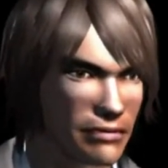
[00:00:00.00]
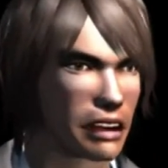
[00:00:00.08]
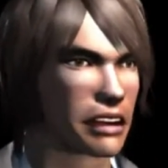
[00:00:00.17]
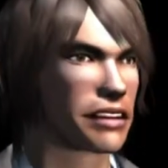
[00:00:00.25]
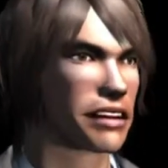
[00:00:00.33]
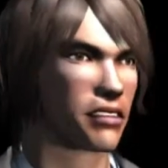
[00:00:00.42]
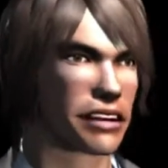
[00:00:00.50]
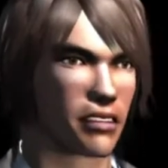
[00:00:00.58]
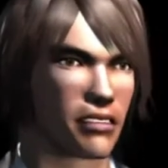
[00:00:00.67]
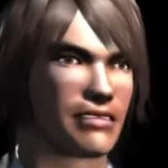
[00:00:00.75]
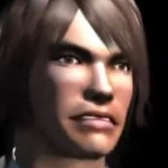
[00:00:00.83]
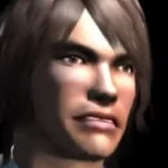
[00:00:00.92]
Doch der
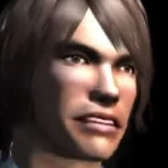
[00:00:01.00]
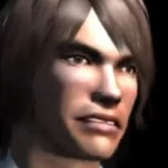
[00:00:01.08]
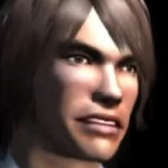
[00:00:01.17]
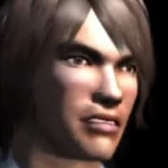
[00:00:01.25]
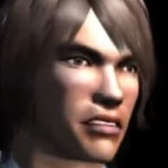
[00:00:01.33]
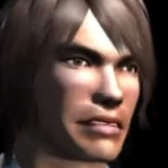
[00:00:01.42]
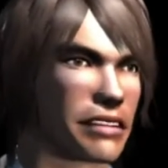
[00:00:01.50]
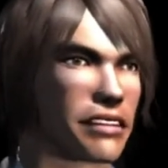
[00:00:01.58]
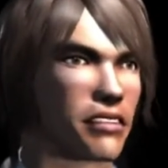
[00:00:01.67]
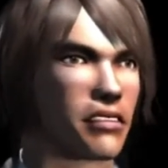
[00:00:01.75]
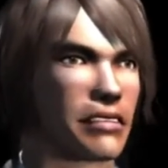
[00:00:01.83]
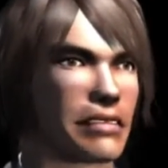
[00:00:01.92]
Mensch hält sich
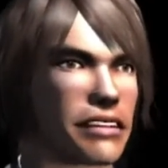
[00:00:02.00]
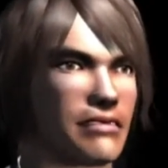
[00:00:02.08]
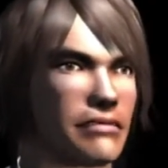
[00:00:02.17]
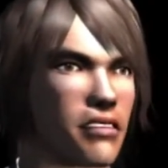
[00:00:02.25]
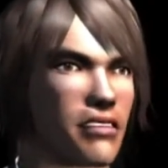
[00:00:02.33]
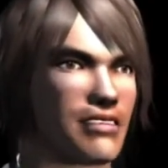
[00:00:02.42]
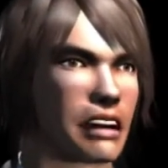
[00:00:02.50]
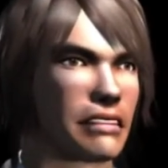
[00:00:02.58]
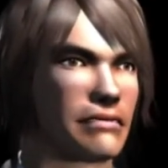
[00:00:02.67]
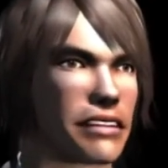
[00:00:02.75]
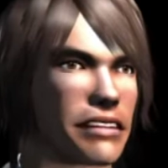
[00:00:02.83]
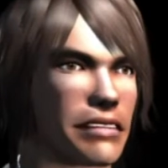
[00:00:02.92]
unwillkürlich für den
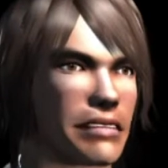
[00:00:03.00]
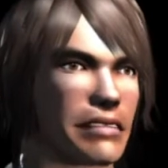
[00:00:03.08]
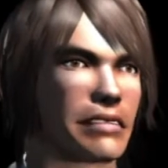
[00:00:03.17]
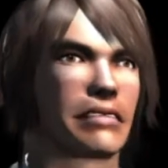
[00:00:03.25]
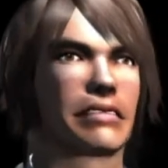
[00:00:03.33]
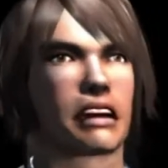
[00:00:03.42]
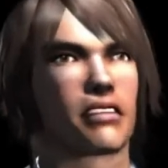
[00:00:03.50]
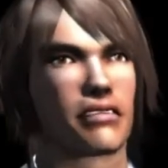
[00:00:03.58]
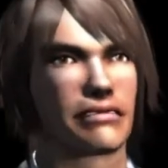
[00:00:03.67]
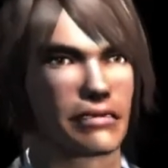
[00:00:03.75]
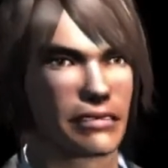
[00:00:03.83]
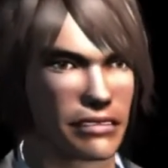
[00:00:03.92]
Schöpfer seiner
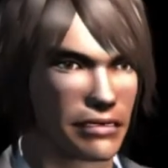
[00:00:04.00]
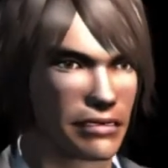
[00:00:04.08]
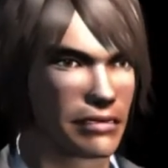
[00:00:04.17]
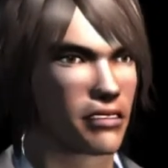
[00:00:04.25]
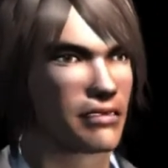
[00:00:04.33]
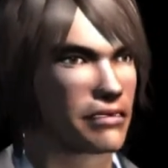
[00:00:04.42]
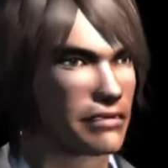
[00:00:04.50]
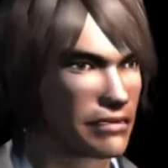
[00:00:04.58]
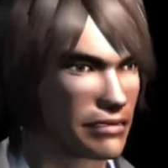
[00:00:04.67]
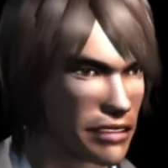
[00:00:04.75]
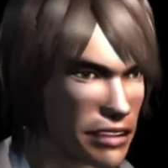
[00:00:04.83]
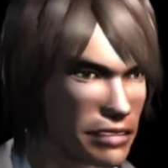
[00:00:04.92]
Handlungen, für
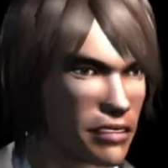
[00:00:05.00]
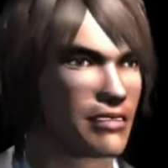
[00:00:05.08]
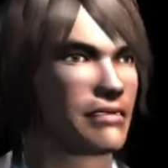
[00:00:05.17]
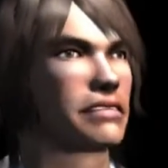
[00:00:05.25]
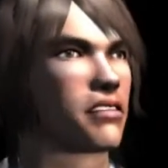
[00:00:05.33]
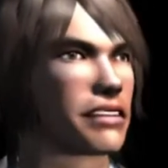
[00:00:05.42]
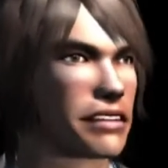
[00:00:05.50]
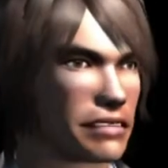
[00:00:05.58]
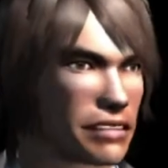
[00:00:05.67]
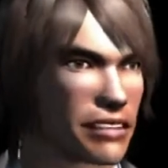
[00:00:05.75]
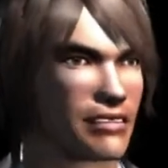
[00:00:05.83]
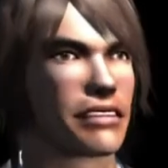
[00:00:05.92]
die er sich
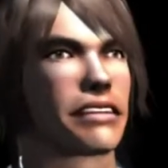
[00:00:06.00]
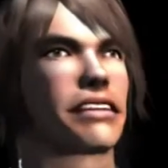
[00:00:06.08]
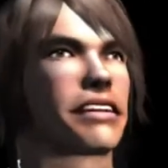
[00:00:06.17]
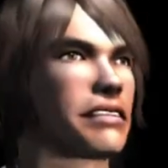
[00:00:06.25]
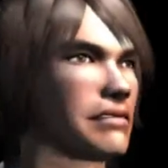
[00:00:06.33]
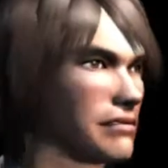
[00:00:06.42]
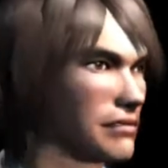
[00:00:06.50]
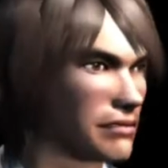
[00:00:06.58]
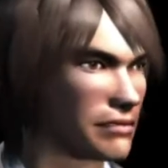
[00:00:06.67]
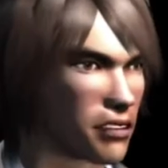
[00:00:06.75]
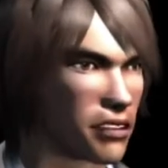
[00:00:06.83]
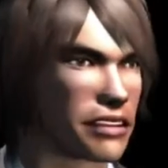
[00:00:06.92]
zuerst entscheidet,
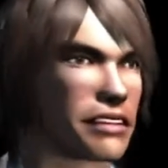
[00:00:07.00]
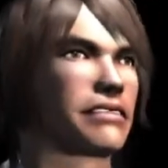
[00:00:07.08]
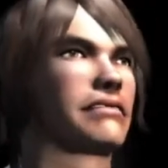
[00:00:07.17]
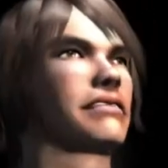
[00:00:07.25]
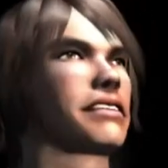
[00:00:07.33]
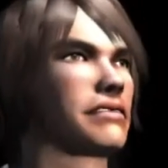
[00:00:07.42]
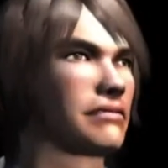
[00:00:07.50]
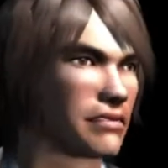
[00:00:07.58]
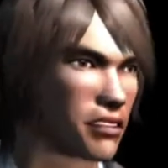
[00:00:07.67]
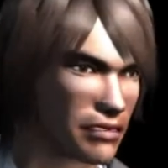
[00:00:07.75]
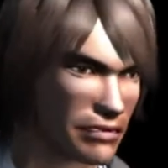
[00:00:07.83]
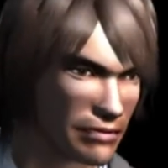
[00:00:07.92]
um sie
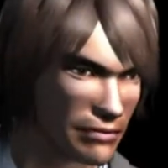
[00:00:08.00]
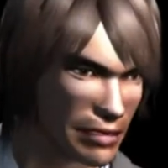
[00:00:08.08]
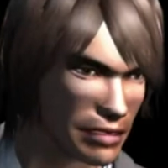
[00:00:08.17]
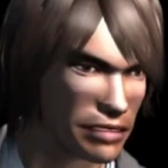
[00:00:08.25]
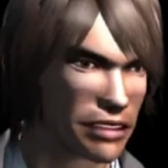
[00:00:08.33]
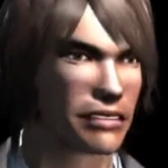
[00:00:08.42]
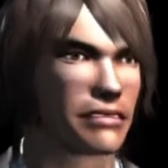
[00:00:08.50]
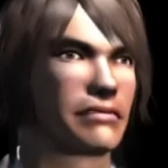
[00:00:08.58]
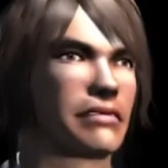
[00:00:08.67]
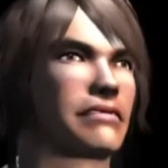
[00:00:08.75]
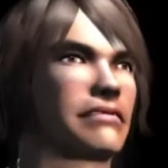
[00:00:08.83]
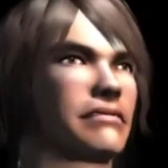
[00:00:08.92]
nachfolgend
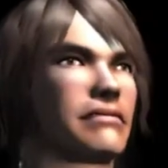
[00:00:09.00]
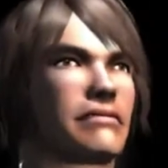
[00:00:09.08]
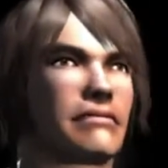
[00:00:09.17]
auszuführen.